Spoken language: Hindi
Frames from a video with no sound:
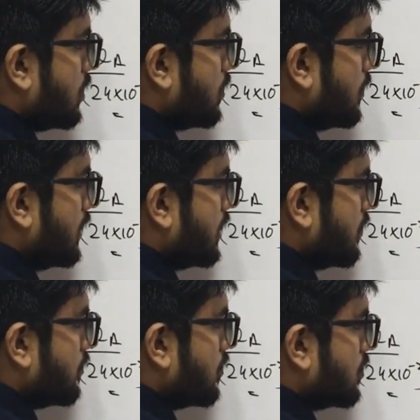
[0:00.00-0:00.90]
ट्वेंटी
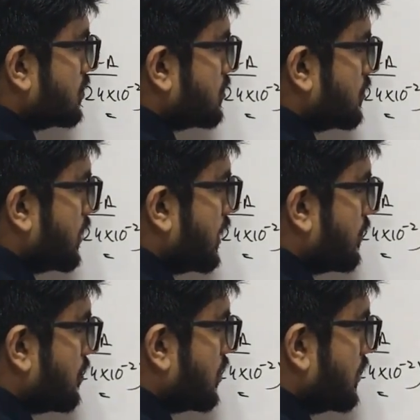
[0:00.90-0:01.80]
फोर स्क्वायर
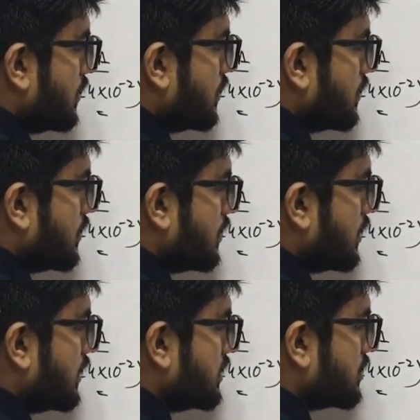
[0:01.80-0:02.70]
अपॉन
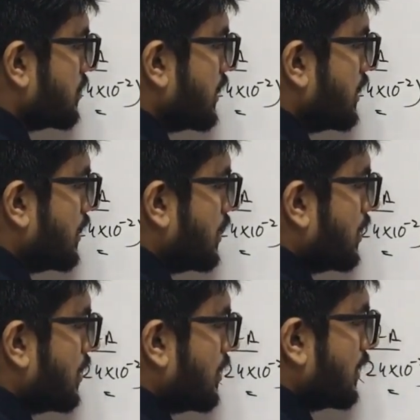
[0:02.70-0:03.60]
थ्री स्क्वायर
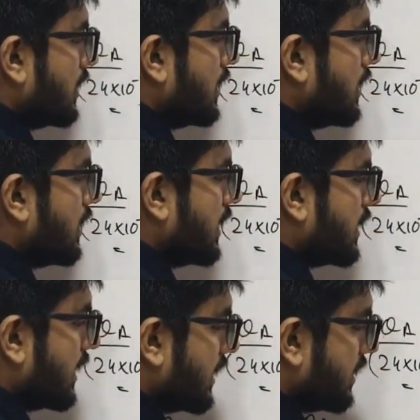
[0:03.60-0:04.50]
और ये एक
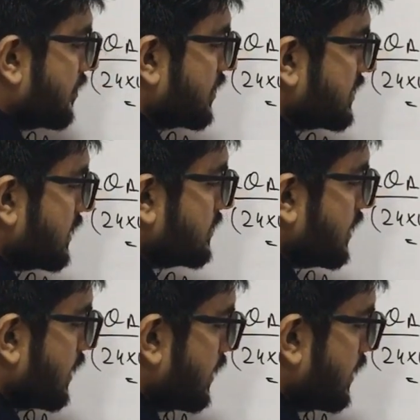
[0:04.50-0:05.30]
नेगेटिव के साइन साथ